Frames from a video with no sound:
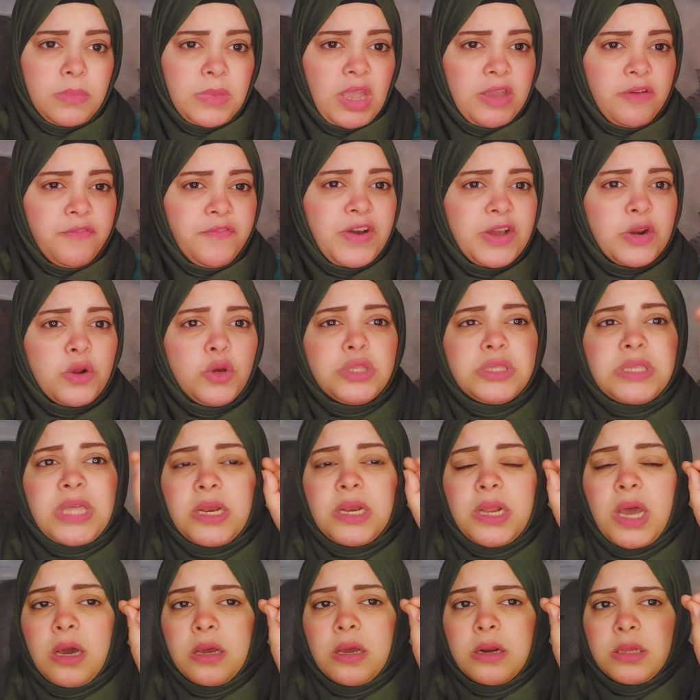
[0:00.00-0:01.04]
فرحت
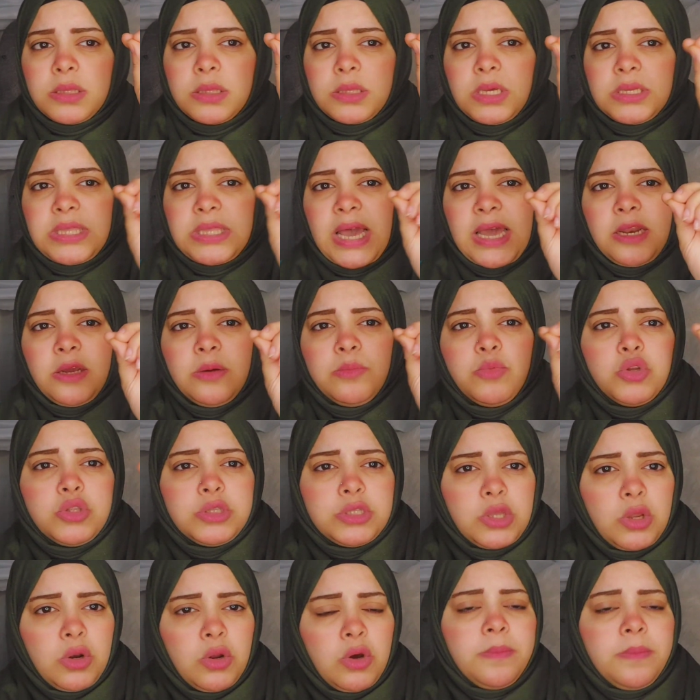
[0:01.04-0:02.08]
انا رديت عليهم قلت
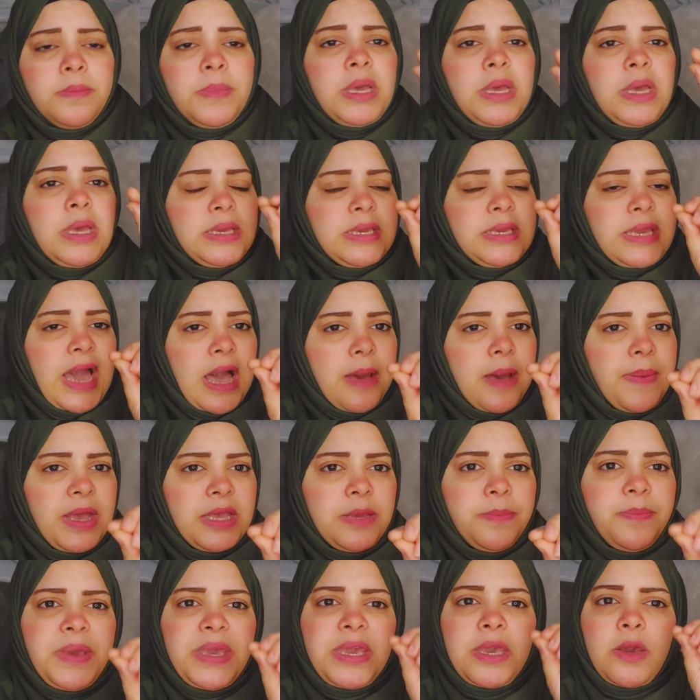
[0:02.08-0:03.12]
لهم يا
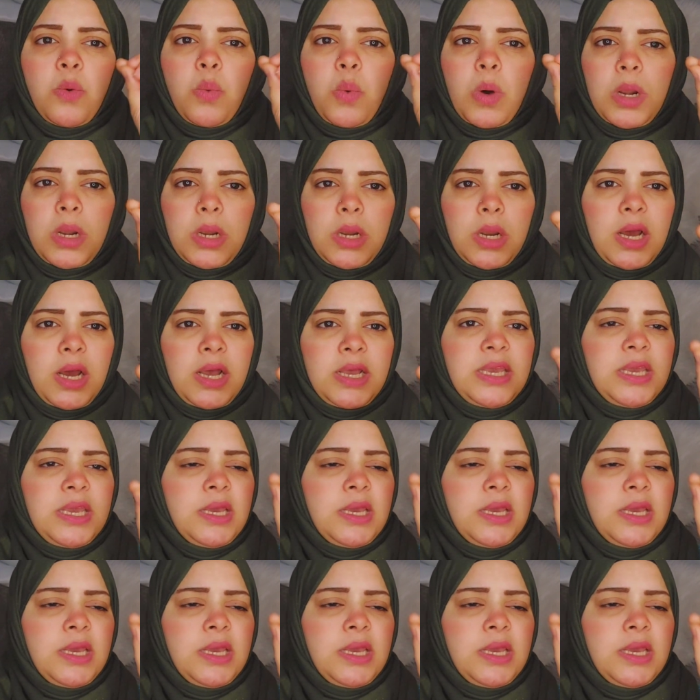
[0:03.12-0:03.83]
حبايبي والله